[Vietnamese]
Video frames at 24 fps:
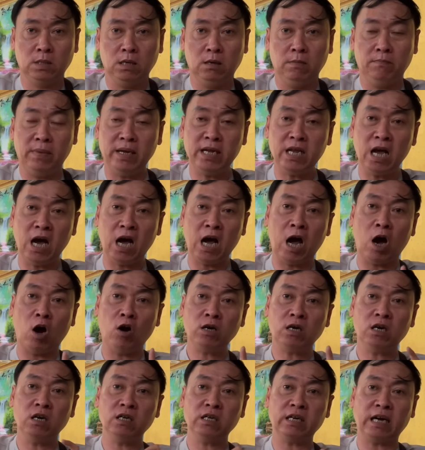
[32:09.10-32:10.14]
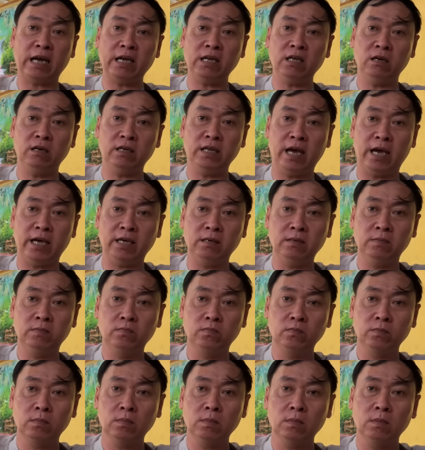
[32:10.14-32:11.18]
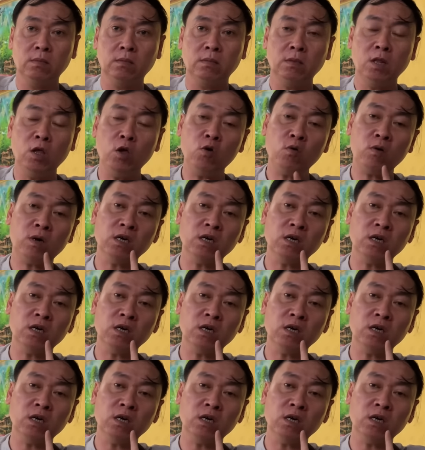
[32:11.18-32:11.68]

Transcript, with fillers: bây giờ hỏi cưng cái như vậy nếu